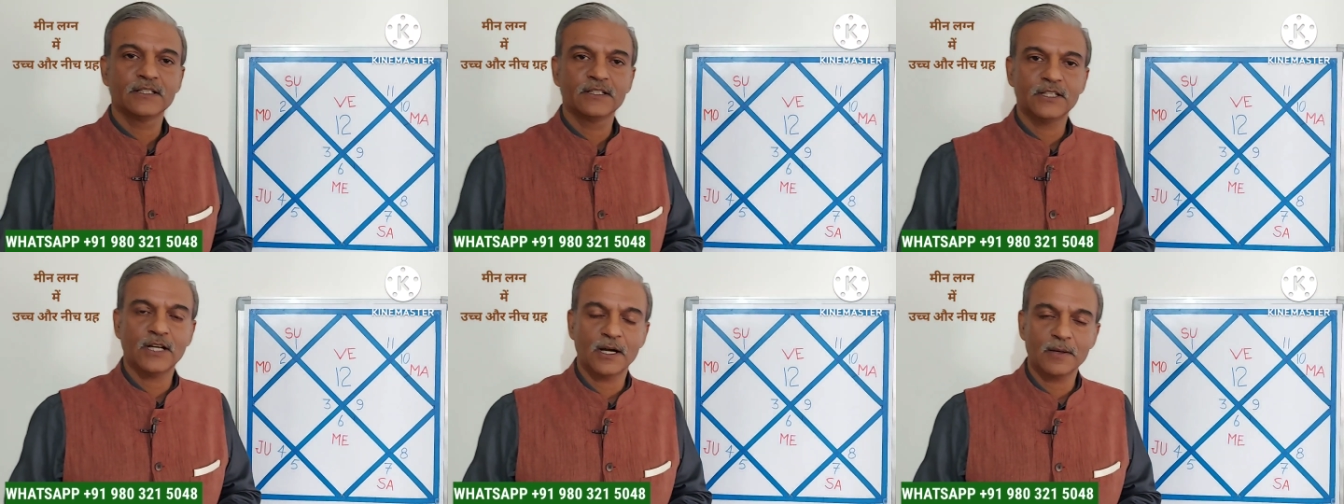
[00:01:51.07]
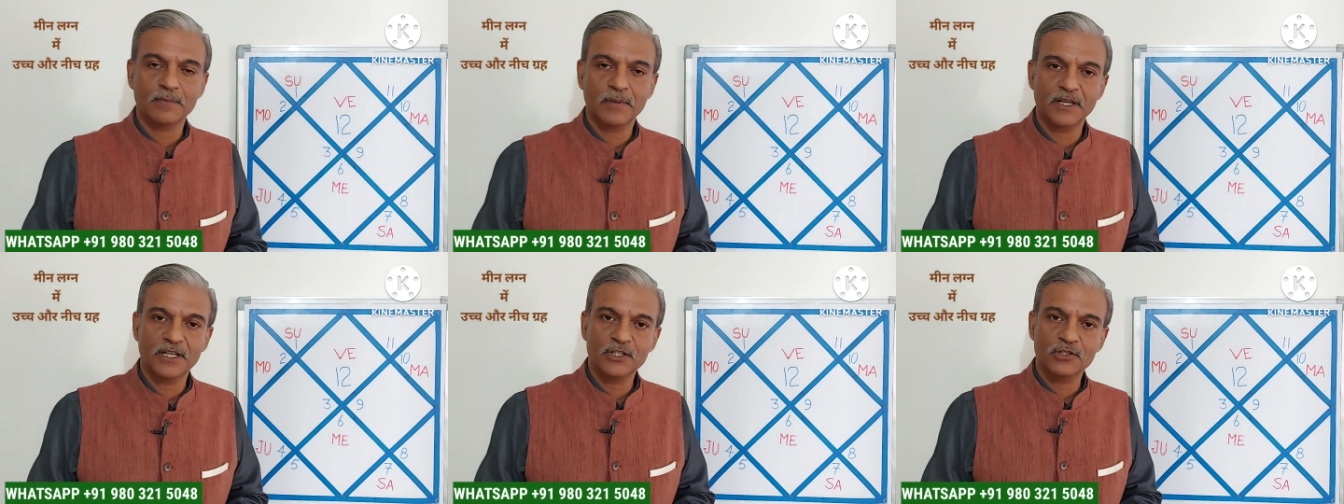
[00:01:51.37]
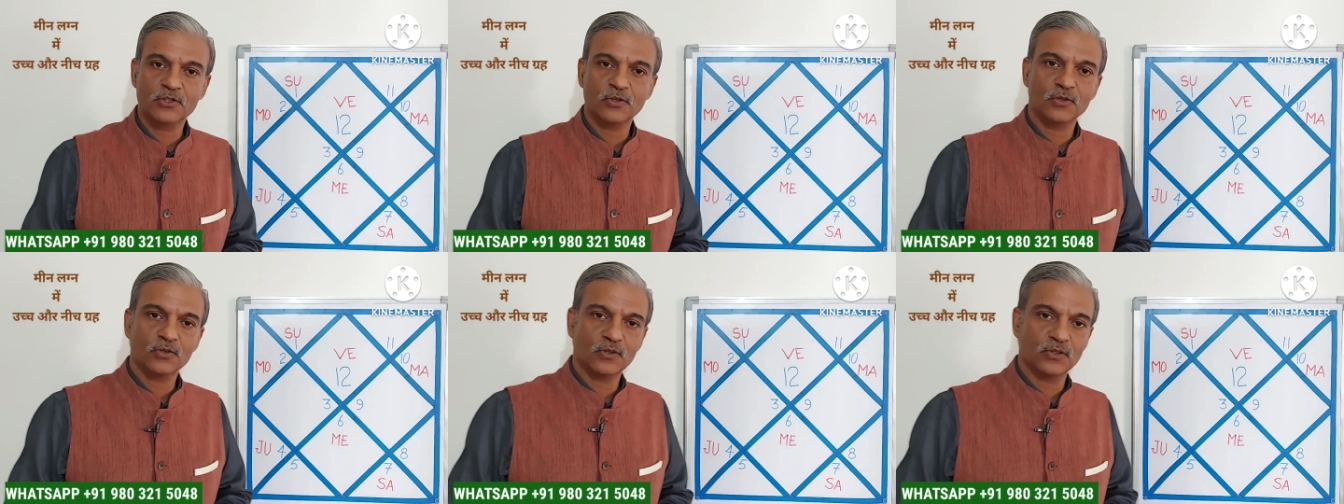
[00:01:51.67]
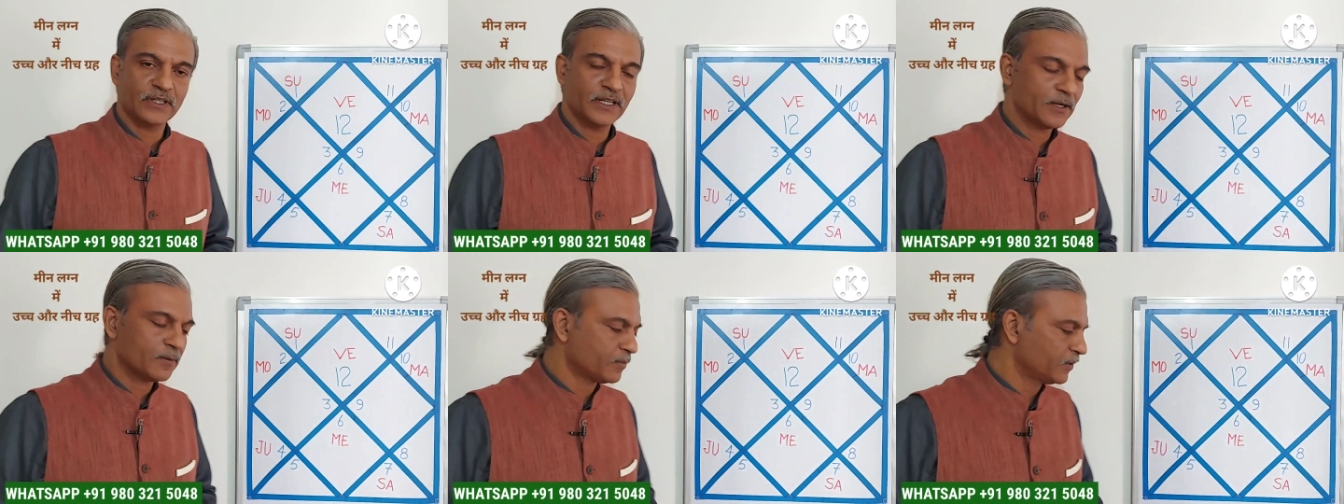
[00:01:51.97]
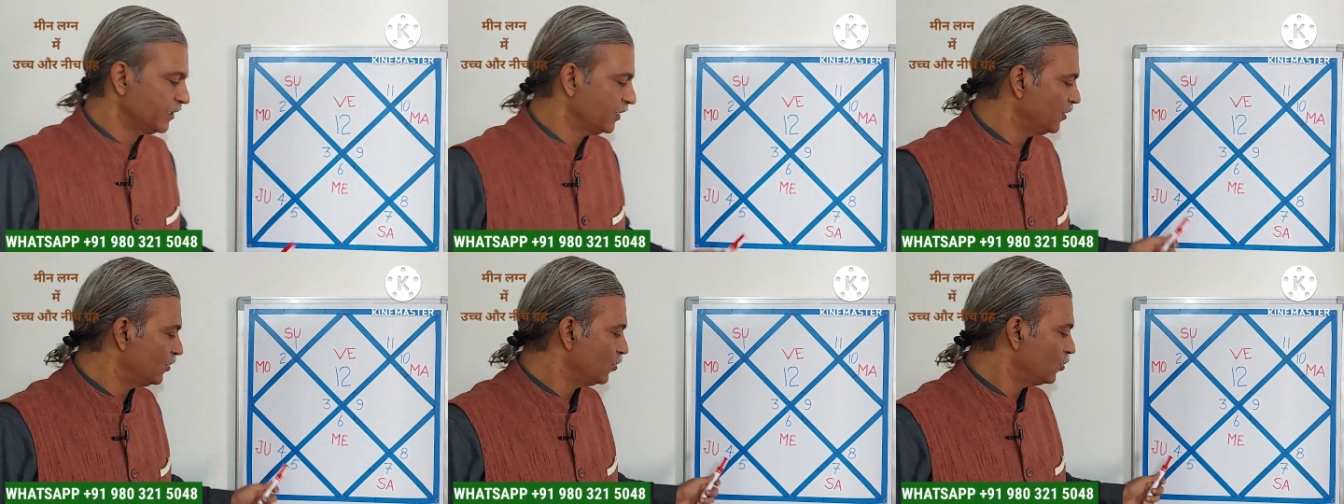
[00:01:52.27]
यहाँ प्लेस्ड हों तो ये
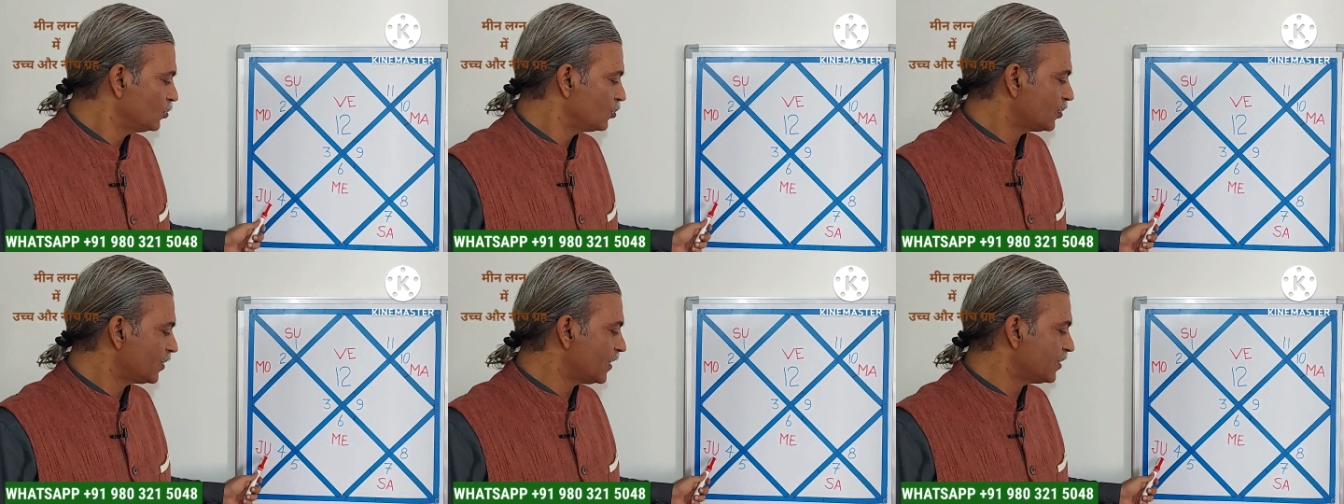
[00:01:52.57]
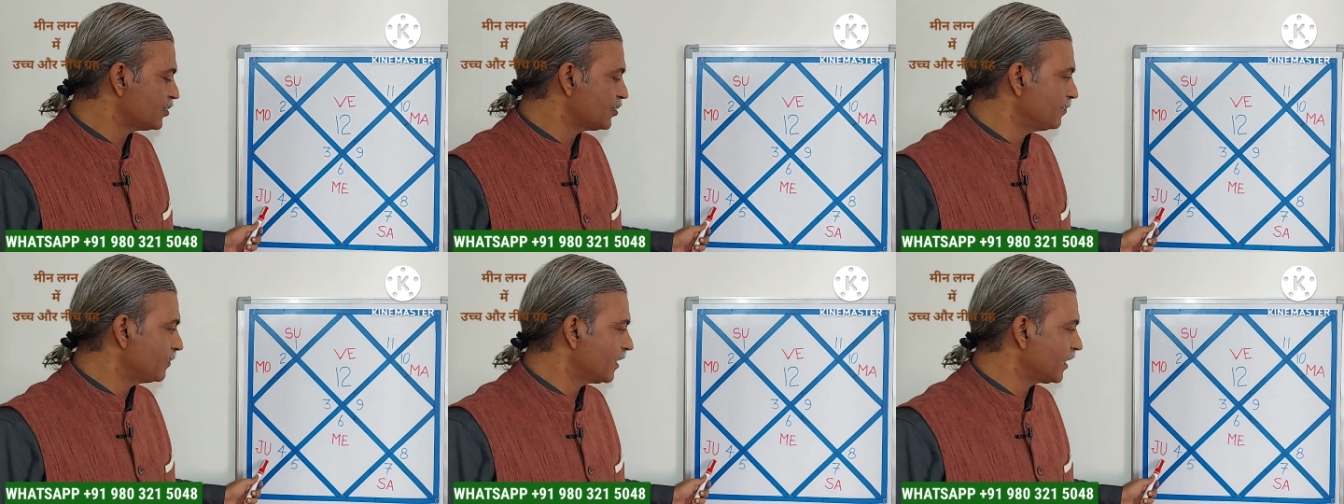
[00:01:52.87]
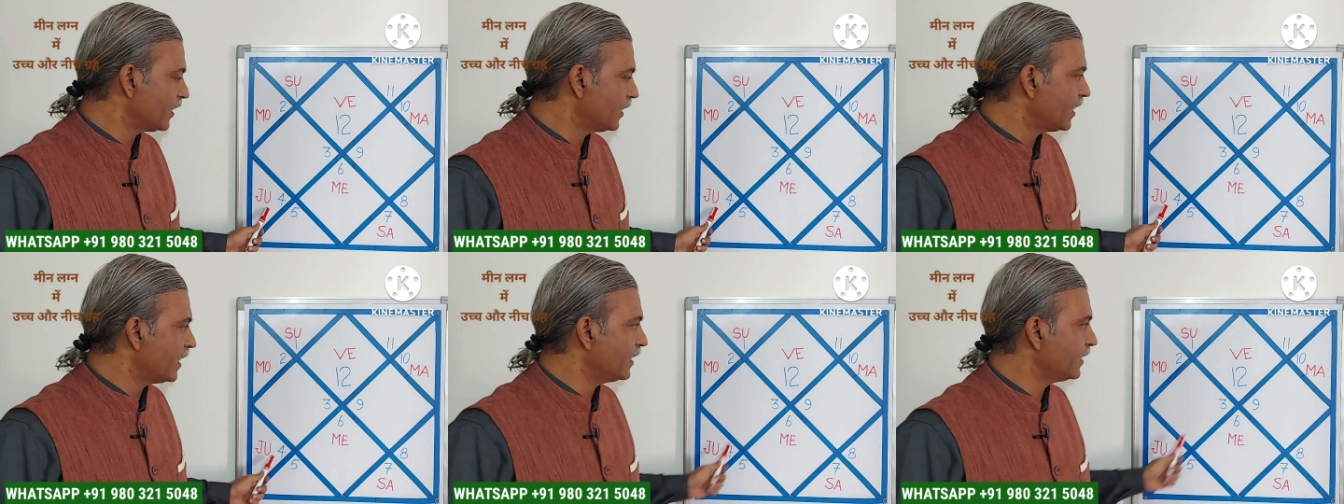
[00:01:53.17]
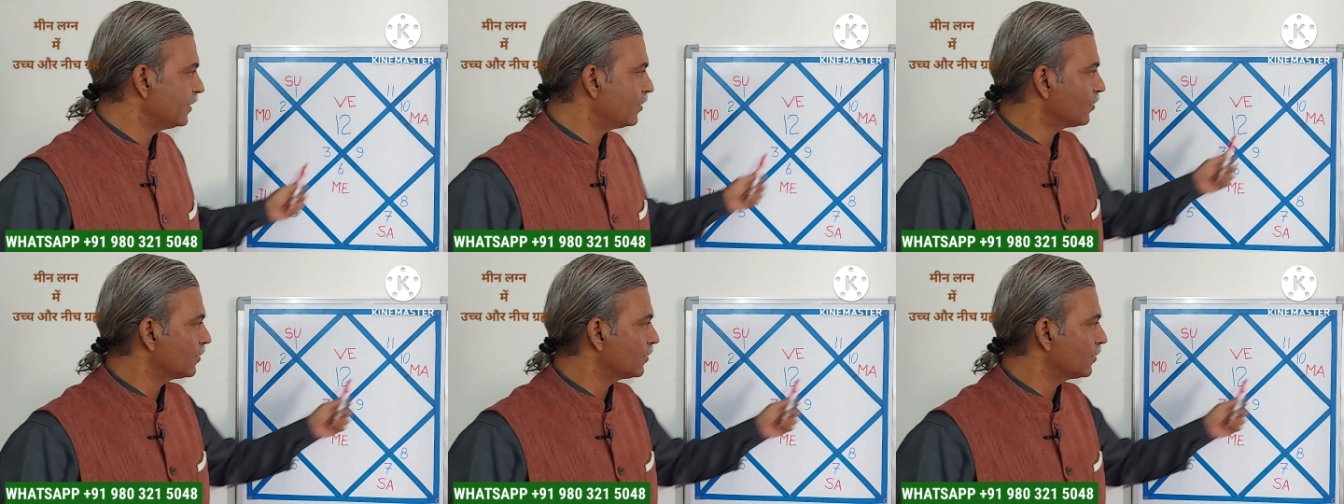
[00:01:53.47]
अपनी उच्च राशि में कहलाएंगे